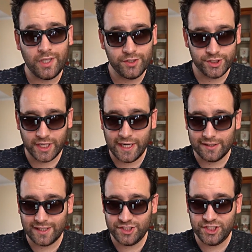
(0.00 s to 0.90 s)
ci sarà
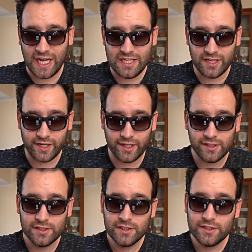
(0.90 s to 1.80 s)
da
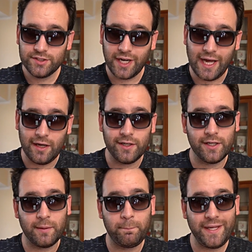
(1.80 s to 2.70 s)
scegliere
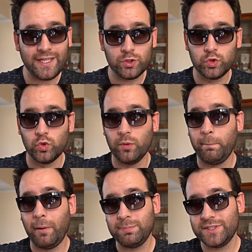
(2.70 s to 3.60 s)
tra eh,
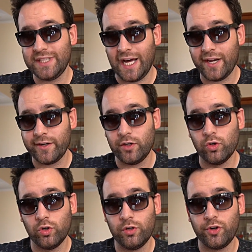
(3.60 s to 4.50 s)
Pikachu, Popstar
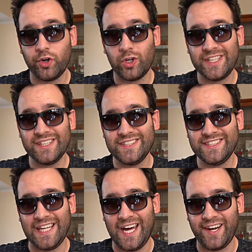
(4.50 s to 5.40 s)
o
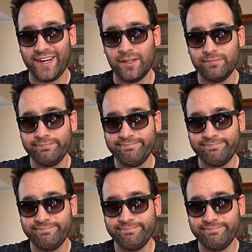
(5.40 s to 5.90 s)
Rockstar.